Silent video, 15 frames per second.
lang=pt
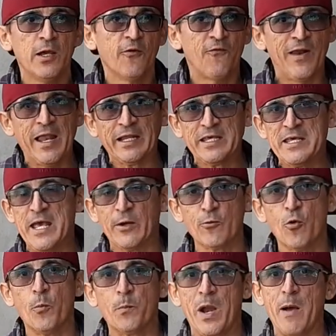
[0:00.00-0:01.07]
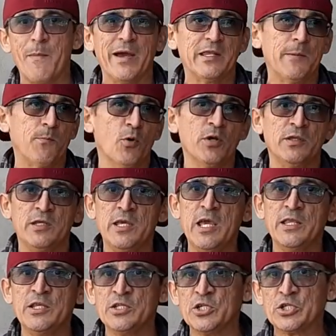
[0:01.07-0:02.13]
falaram que ia comprar, mas depois ia
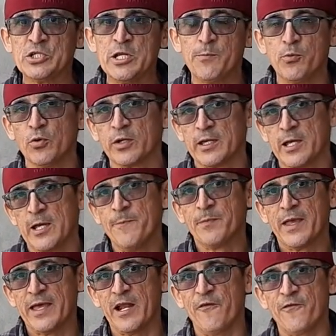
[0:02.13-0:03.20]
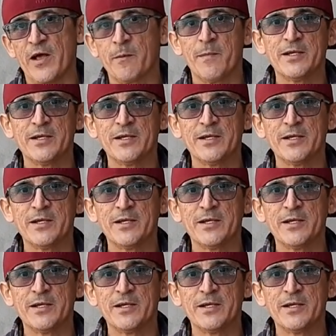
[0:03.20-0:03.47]
desistir porque era fraco.